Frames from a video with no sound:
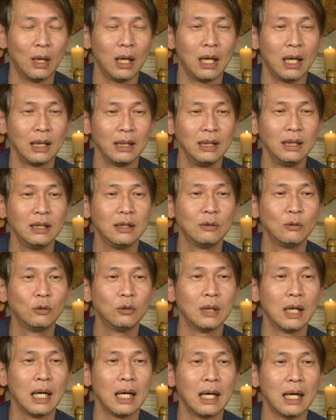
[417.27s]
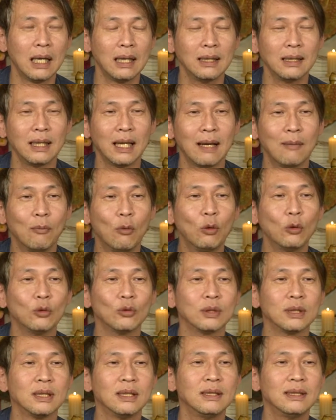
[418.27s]
와 이렇구나 하는 게
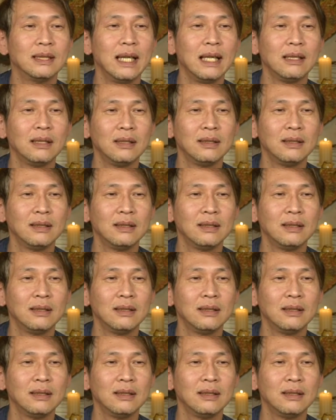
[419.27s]
모두 선에